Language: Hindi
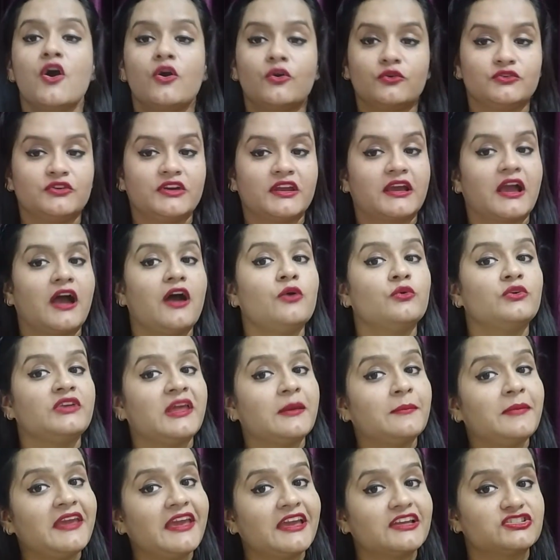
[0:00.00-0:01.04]
उन्होंने कहा
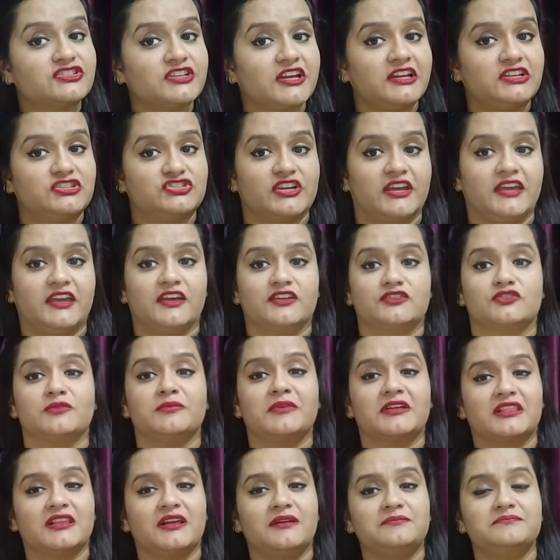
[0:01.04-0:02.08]
उन्हें भी ये शेड चाहिए
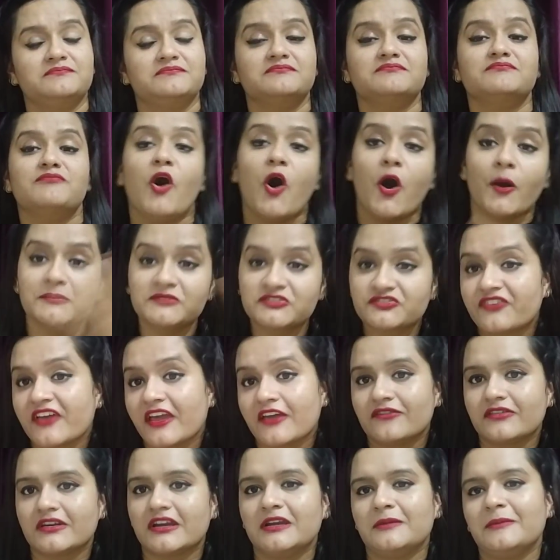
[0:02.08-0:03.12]
तो मतलब मॉम्स
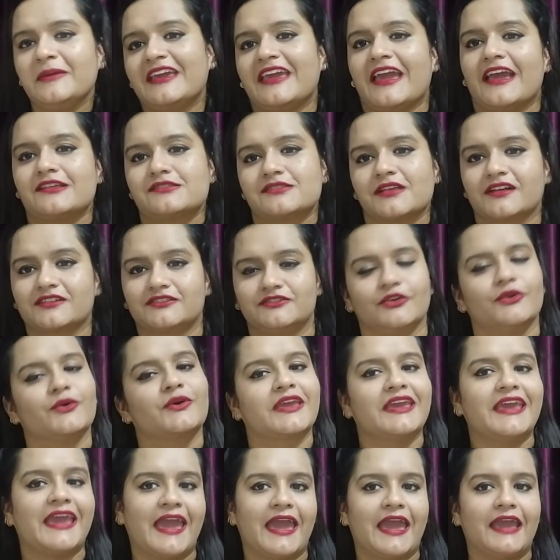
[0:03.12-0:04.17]
फेवरेट भी कह सकते हो
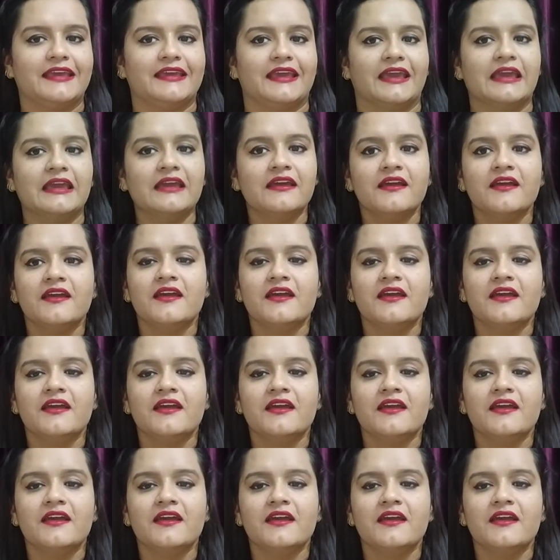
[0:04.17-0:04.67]
कि है ये